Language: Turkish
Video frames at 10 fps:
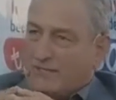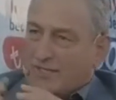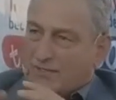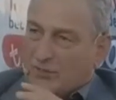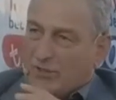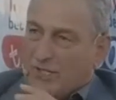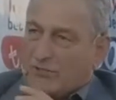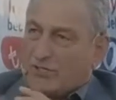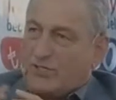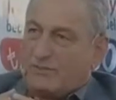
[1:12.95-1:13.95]
verdikten sonra
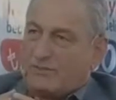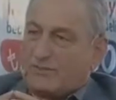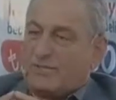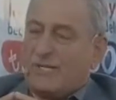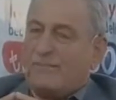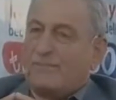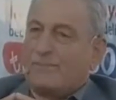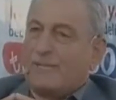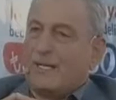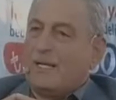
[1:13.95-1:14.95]
açıklayayım size.
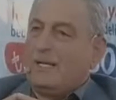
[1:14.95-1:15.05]
Buyurun.